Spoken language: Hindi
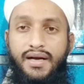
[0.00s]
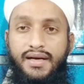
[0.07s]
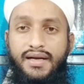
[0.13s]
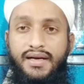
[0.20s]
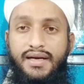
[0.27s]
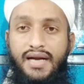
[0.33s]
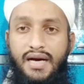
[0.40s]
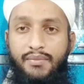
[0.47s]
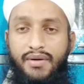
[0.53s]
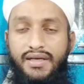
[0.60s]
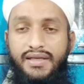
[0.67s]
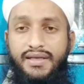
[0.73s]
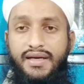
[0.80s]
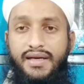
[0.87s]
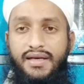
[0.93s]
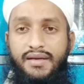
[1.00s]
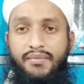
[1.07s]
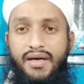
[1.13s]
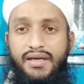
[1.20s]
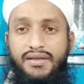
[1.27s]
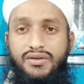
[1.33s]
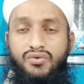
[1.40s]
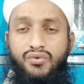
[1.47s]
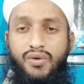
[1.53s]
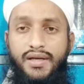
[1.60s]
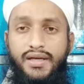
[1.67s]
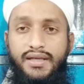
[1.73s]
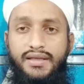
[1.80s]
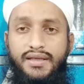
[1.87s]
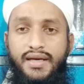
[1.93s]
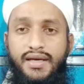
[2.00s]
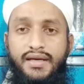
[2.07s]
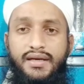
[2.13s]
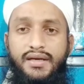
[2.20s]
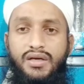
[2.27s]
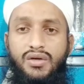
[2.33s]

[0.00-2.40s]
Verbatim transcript: अगर नाबालिग है बालिग हुआ नहीं है